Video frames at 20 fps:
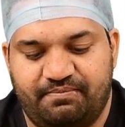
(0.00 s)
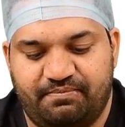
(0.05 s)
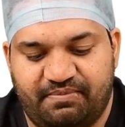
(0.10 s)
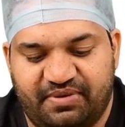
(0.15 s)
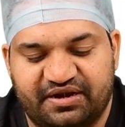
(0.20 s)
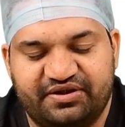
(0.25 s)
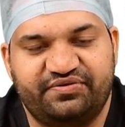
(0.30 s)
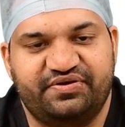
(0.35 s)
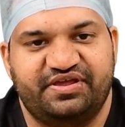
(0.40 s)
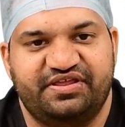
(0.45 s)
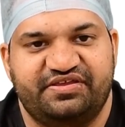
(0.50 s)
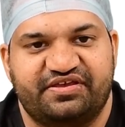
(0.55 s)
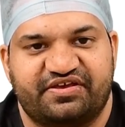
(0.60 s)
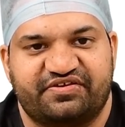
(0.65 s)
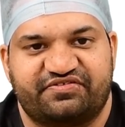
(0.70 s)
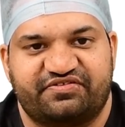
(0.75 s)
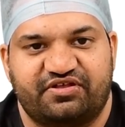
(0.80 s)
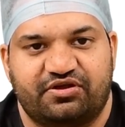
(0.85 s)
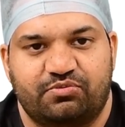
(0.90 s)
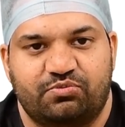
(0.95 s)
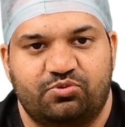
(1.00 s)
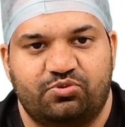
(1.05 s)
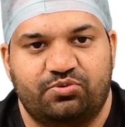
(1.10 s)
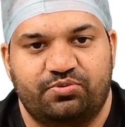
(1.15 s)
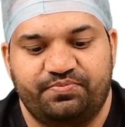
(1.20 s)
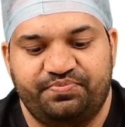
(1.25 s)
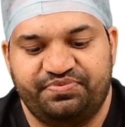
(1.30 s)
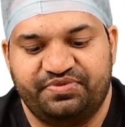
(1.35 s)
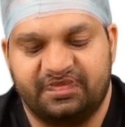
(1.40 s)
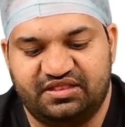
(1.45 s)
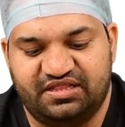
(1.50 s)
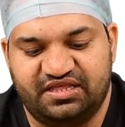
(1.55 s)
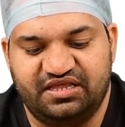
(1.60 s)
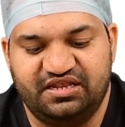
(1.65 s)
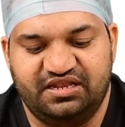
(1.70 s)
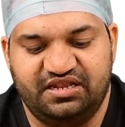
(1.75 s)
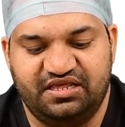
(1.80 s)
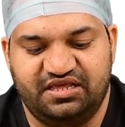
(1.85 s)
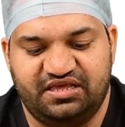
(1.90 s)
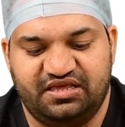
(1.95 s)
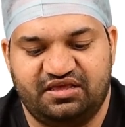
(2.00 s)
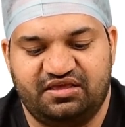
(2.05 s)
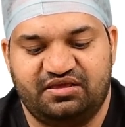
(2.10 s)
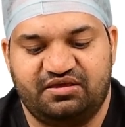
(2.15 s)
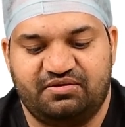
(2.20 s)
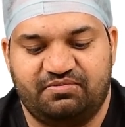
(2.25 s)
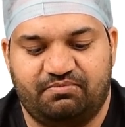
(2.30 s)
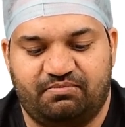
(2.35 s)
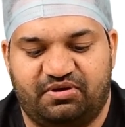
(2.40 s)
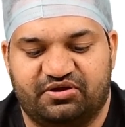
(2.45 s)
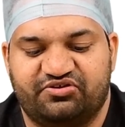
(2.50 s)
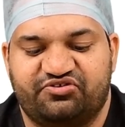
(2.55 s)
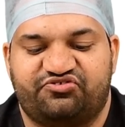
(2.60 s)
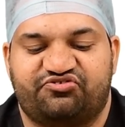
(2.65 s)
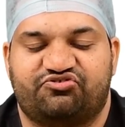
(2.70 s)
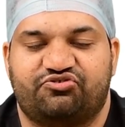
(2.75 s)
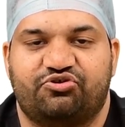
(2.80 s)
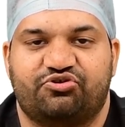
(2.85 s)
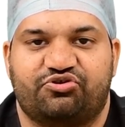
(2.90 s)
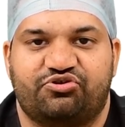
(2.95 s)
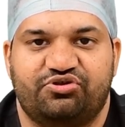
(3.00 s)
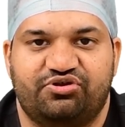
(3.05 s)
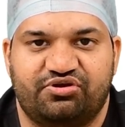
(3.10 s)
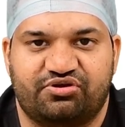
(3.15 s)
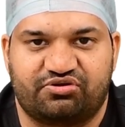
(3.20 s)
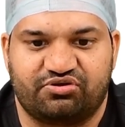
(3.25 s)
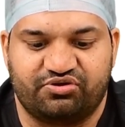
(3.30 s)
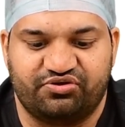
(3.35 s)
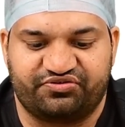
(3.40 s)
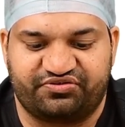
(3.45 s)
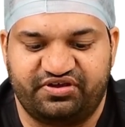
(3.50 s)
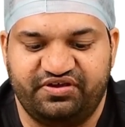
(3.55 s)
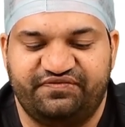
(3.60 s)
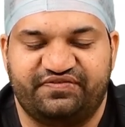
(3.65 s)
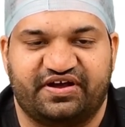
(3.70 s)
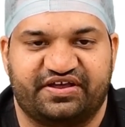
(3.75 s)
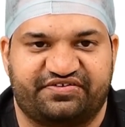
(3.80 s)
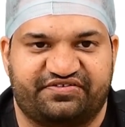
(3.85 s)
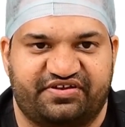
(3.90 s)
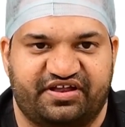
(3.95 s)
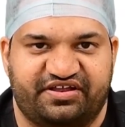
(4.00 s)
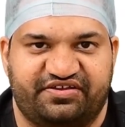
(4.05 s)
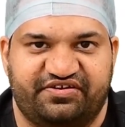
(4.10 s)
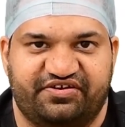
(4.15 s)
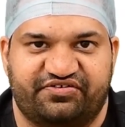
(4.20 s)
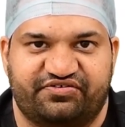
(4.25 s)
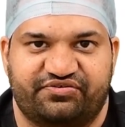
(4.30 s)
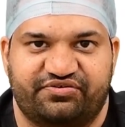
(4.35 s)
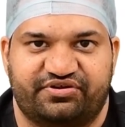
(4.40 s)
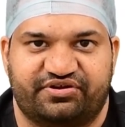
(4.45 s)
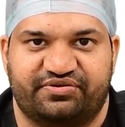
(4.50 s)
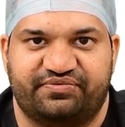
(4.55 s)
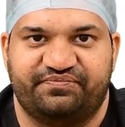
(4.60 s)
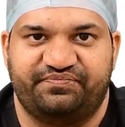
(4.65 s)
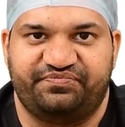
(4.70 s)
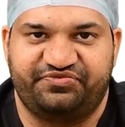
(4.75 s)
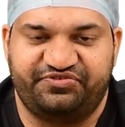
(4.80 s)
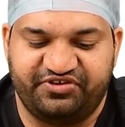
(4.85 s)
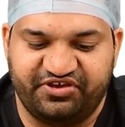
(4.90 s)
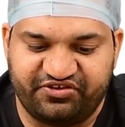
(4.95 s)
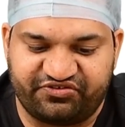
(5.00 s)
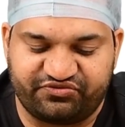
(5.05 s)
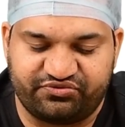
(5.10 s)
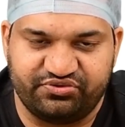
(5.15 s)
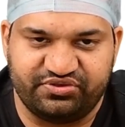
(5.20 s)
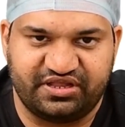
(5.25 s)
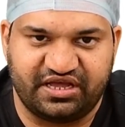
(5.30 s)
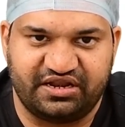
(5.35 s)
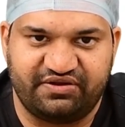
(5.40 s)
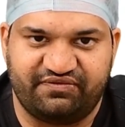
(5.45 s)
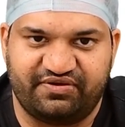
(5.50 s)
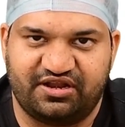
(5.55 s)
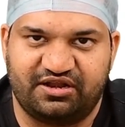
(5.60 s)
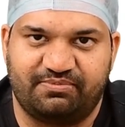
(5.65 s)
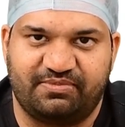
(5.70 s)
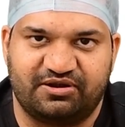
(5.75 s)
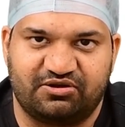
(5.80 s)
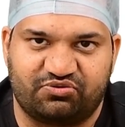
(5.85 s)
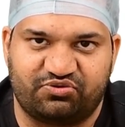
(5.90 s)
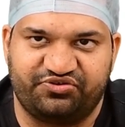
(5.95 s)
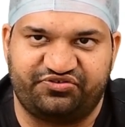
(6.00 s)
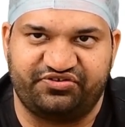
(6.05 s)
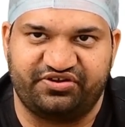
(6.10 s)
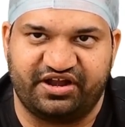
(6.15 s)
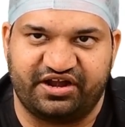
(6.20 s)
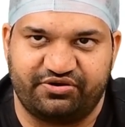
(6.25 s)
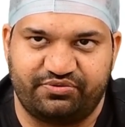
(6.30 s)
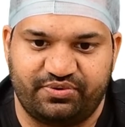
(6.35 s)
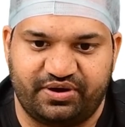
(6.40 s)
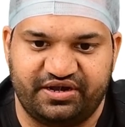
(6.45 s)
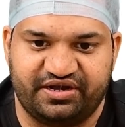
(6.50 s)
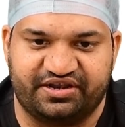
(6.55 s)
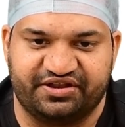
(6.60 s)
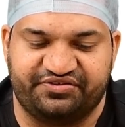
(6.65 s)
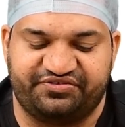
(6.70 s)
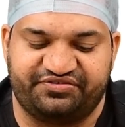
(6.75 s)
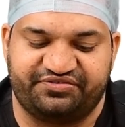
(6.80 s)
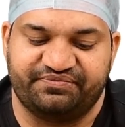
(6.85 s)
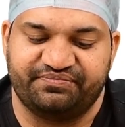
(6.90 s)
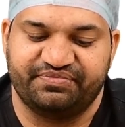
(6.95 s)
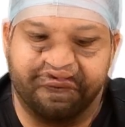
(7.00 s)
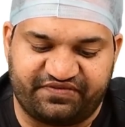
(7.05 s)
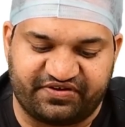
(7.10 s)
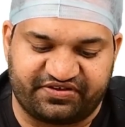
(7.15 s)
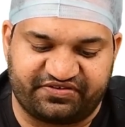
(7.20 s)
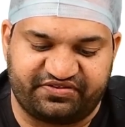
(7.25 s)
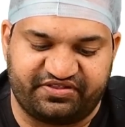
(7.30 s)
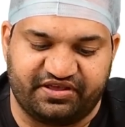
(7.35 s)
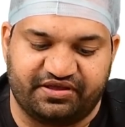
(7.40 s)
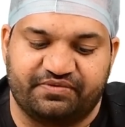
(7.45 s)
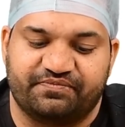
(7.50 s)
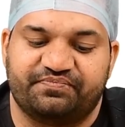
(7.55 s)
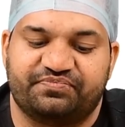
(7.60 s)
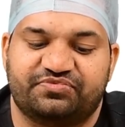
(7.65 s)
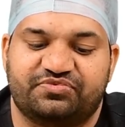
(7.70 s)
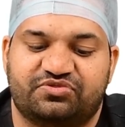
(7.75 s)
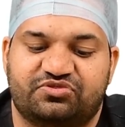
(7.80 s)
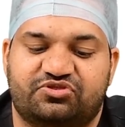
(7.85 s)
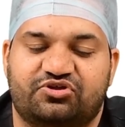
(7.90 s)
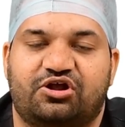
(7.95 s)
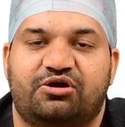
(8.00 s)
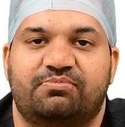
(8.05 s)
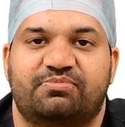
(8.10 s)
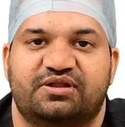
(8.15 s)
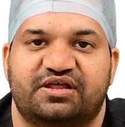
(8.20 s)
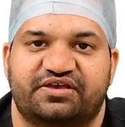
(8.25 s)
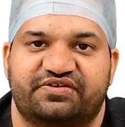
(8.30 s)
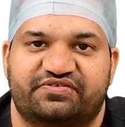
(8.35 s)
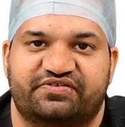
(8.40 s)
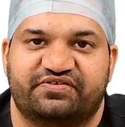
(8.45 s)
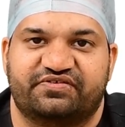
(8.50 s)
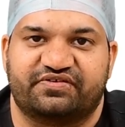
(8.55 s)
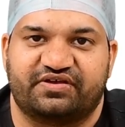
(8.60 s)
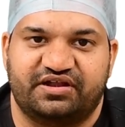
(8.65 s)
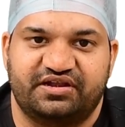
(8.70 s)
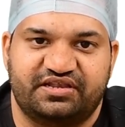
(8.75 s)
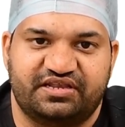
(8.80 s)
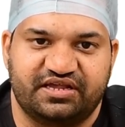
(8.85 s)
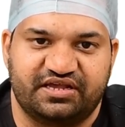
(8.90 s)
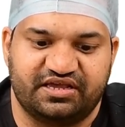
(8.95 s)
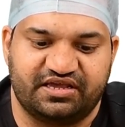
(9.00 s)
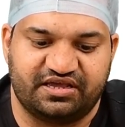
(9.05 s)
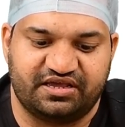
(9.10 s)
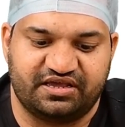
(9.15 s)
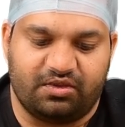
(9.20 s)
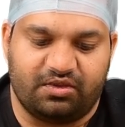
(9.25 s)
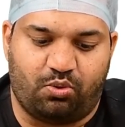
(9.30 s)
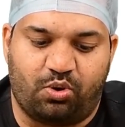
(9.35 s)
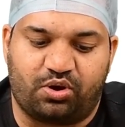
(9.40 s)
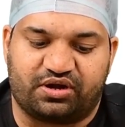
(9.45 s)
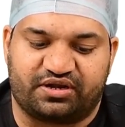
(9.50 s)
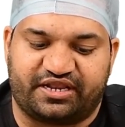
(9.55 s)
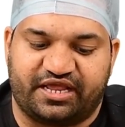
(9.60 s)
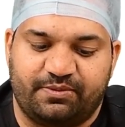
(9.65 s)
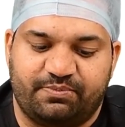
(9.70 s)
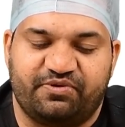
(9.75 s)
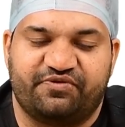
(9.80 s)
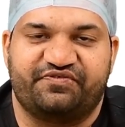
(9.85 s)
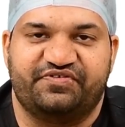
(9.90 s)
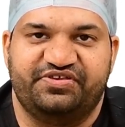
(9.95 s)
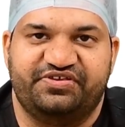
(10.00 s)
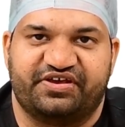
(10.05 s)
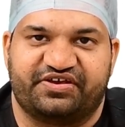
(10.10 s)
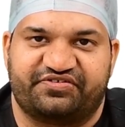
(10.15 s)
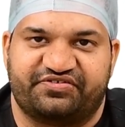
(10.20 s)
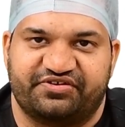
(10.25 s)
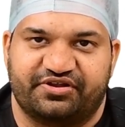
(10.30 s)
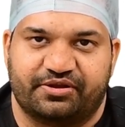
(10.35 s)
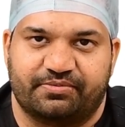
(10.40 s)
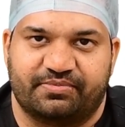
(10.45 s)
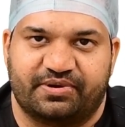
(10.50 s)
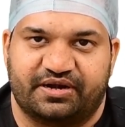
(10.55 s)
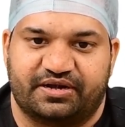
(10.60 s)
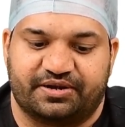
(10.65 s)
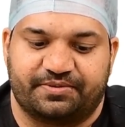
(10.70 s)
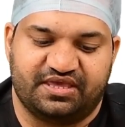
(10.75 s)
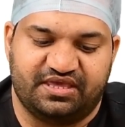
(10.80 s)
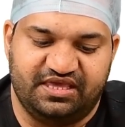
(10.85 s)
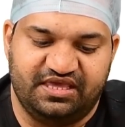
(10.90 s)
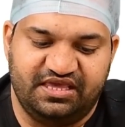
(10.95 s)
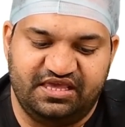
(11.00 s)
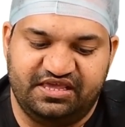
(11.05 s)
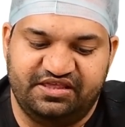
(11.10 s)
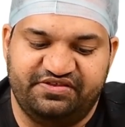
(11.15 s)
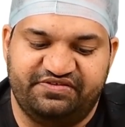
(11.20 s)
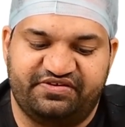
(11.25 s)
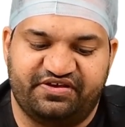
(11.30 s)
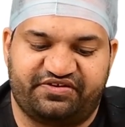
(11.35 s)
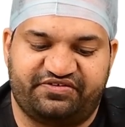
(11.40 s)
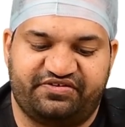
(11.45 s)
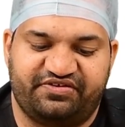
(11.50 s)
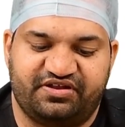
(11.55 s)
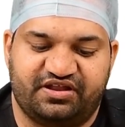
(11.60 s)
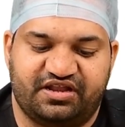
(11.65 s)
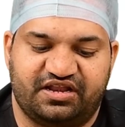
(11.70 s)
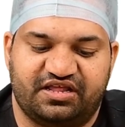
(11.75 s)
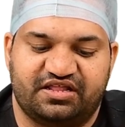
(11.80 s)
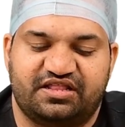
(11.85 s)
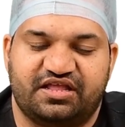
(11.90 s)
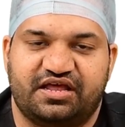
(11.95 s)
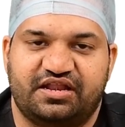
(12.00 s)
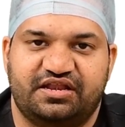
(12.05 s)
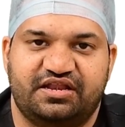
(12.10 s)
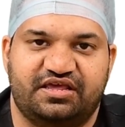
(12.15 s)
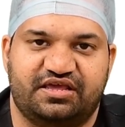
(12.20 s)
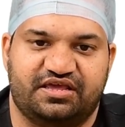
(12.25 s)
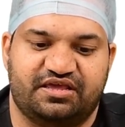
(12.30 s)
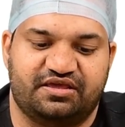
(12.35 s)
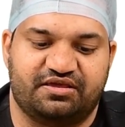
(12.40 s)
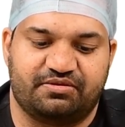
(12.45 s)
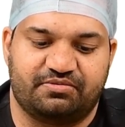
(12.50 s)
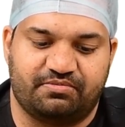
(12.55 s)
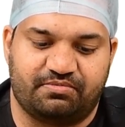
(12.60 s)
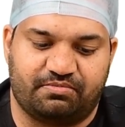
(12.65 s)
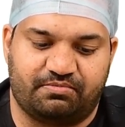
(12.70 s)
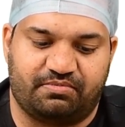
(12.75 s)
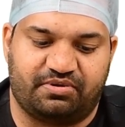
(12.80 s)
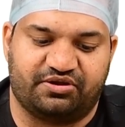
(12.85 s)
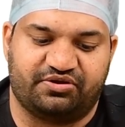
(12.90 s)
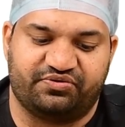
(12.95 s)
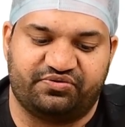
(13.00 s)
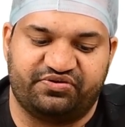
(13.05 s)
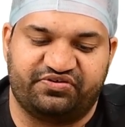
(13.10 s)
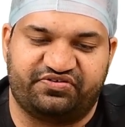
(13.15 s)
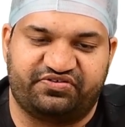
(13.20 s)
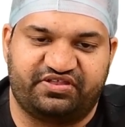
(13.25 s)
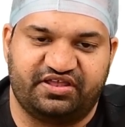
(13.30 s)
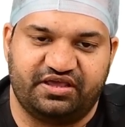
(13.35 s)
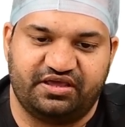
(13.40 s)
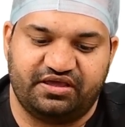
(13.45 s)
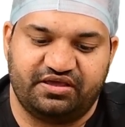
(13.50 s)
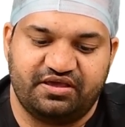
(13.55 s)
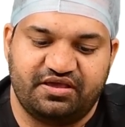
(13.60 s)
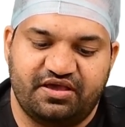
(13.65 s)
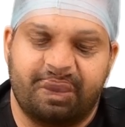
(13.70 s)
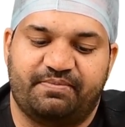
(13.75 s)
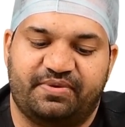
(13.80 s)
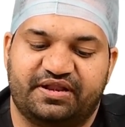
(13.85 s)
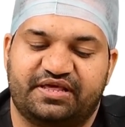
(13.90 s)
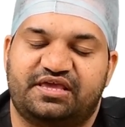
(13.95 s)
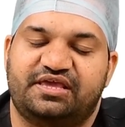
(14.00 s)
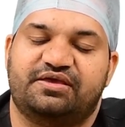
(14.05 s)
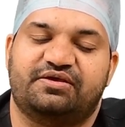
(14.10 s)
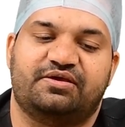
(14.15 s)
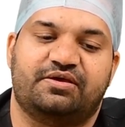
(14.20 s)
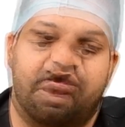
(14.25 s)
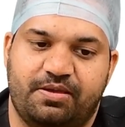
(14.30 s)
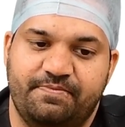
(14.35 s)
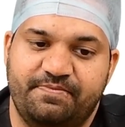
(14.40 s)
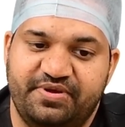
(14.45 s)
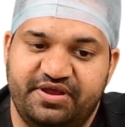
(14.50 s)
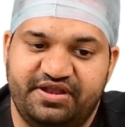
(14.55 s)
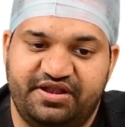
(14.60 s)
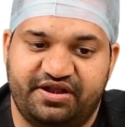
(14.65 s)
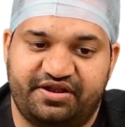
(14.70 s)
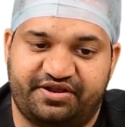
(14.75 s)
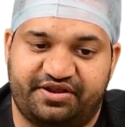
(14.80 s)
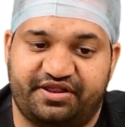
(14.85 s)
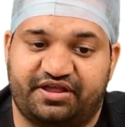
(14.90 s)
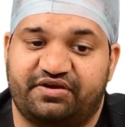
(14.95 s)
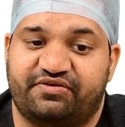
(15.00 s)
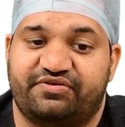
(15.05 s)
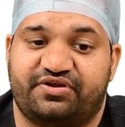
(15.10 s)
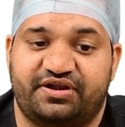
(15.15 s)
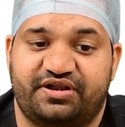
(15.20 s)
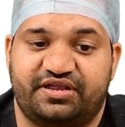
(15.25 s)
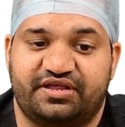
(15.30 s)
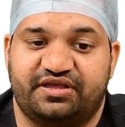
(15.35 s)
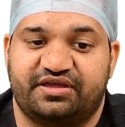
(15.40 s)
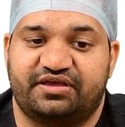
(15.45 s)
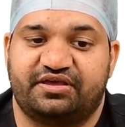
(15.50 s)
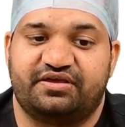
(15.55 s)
మనం ఏం చేస్తాము దీన్ని మనం స్ట్రోక్ యూనిట్లోకి ఫాస్ట్ ట్రాక్ చేసుకుంటాం చేసుకున్న దానివల్ల మనకు వచ్చిన అడ్వాంటేజ్ ఫస్ట్ థింగ్ థ్రాంబలైసిస్ అంటే ఒక టైప్ ఆఫ్ ఇంజెక్షన్ అనమాట ఈ ఇంజెక్షన్ అనే దాన్ని మనం ఇస్తే మనకి ఇమ్మీడియట్ రికవరీ అంటే